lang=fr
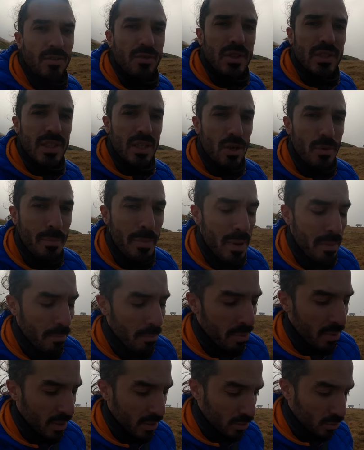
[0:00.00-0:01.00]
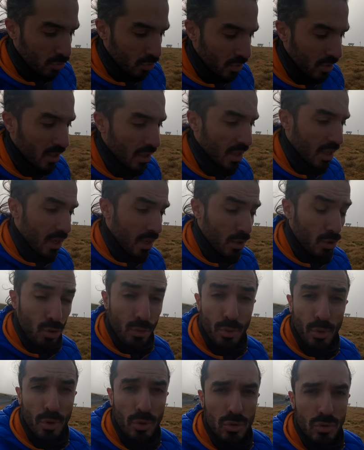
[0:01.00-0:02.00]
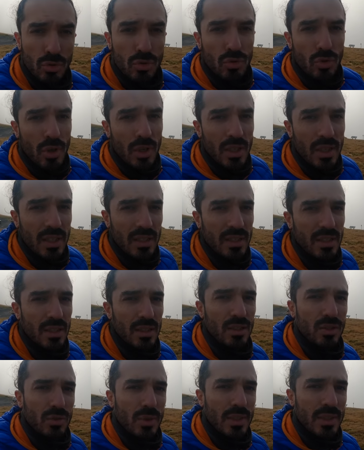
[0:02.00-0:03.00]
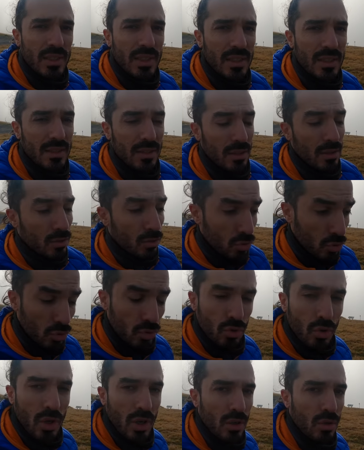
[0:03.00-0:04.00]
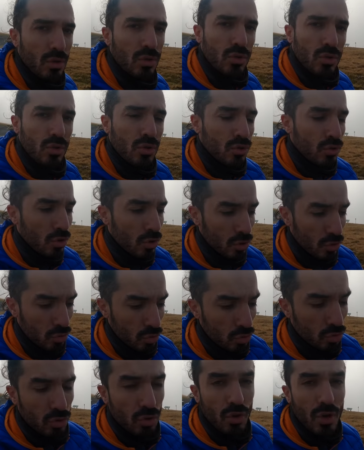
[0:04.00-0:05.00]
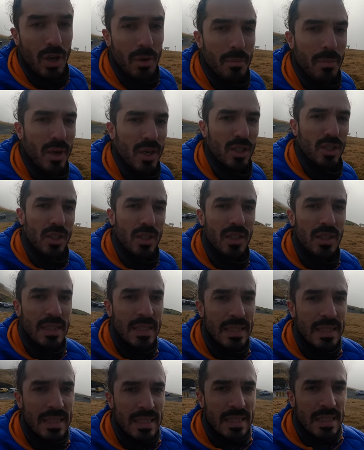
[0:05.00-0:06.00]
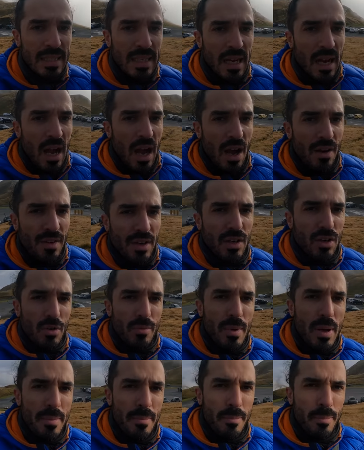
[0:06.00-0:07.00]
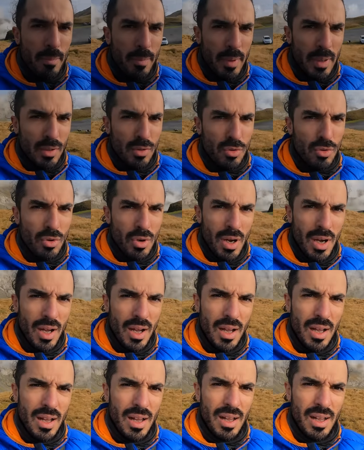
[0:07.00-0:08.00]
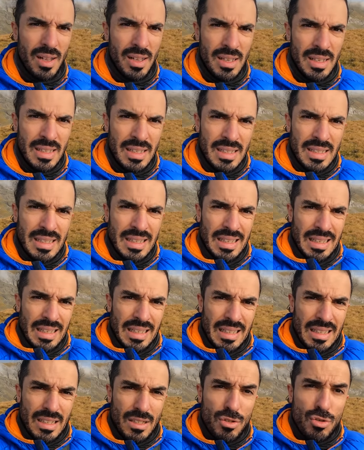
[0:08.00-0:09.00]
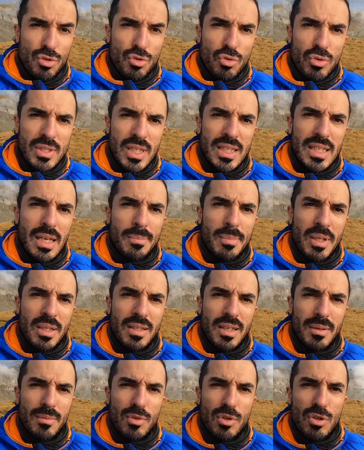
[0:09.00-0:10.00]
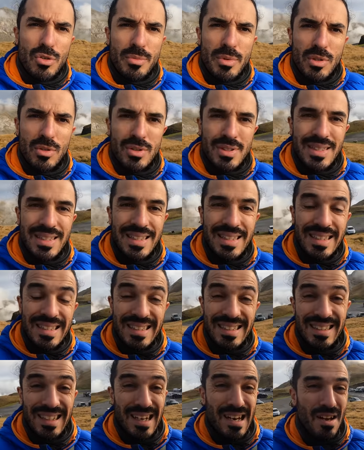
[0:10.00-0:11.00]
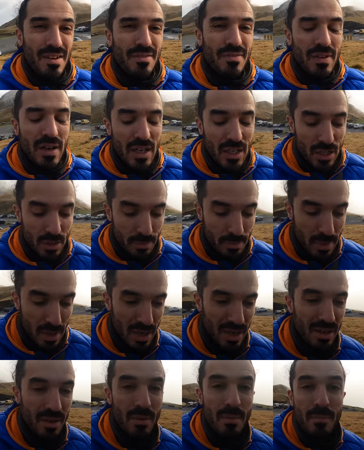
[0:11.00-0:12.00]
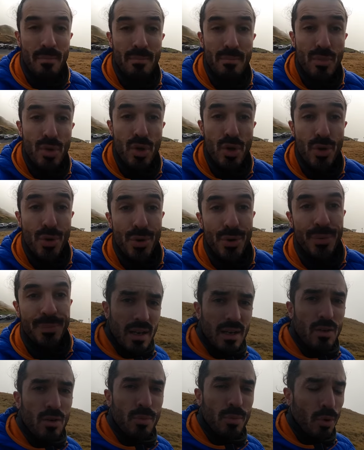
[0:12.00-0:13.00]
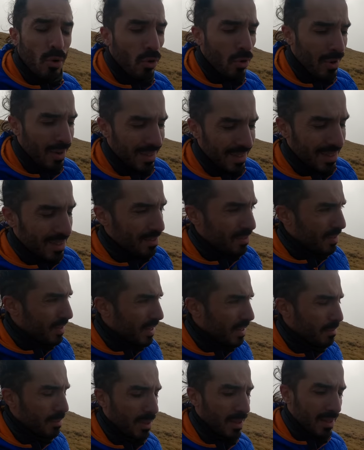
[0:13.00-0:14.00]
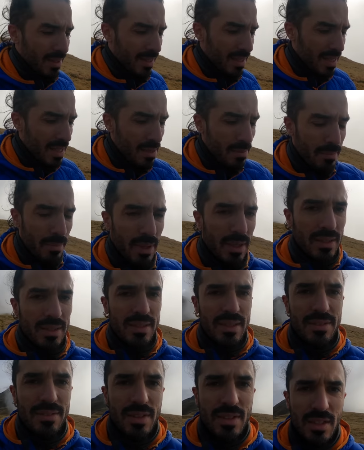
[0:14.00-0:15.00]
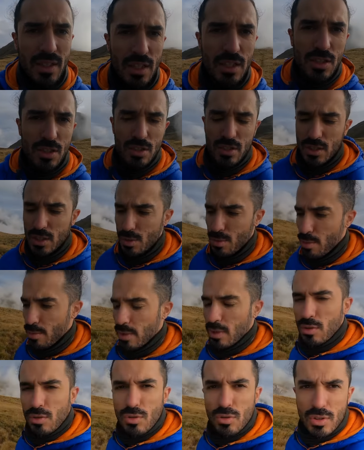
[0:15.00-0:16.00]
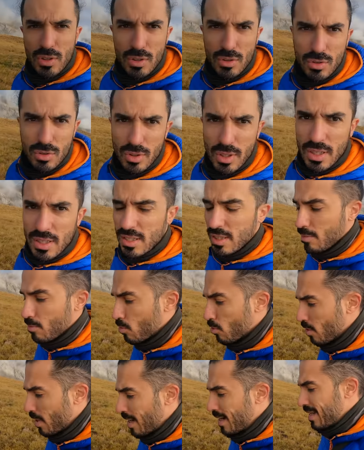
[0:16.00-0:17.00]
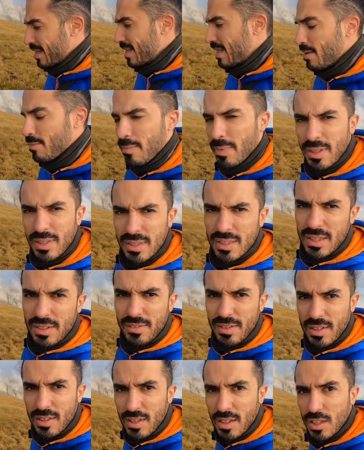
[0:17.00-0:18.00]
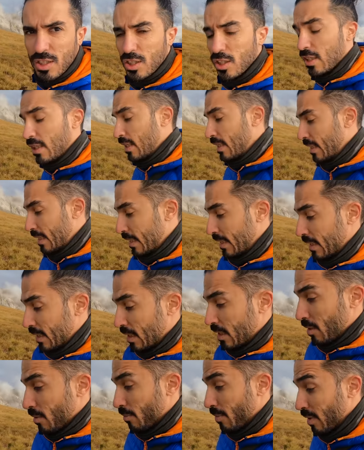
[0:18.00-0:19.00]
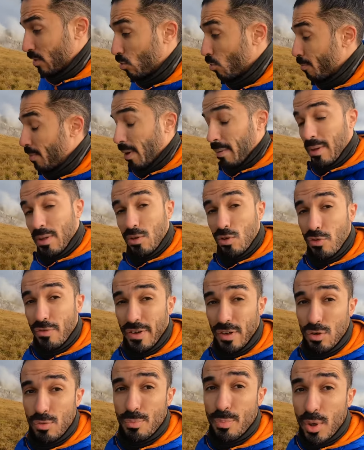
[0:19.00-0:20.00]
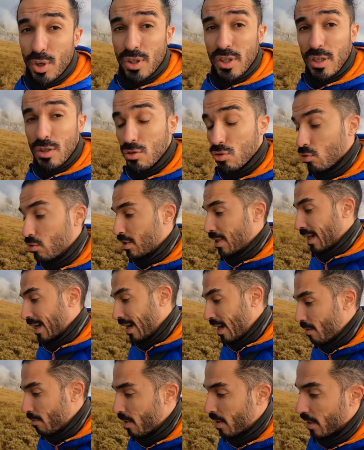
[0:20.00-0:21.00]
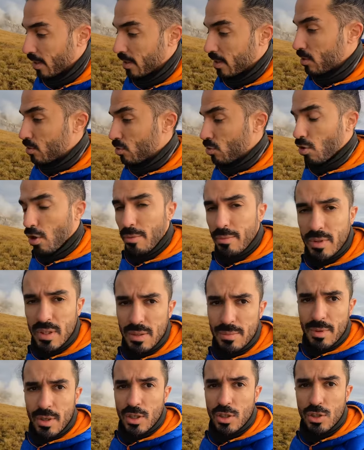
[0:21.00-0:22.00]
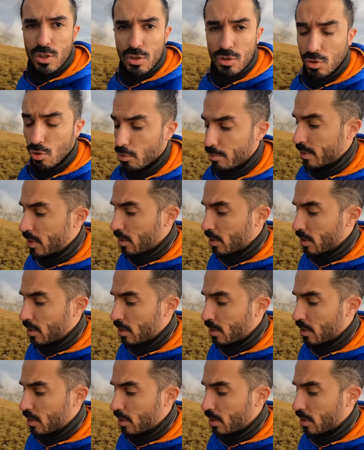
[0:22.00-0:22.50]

Et voici le même plan tourné à la GoPro, toujours en 4K 60, toujours à contre-jour, toujours en marchant, avec le même panneau qui du coup s'adapte en termes de luminosité. Ça a l'air vachement mieux. La GoPro a évidemment l'immense avantage, si je me mets du côté du soleil c'est mieux, a l'immense avantage ben, de me permettre de faire du point and shoot réellement. Elle est sur un petit manche trop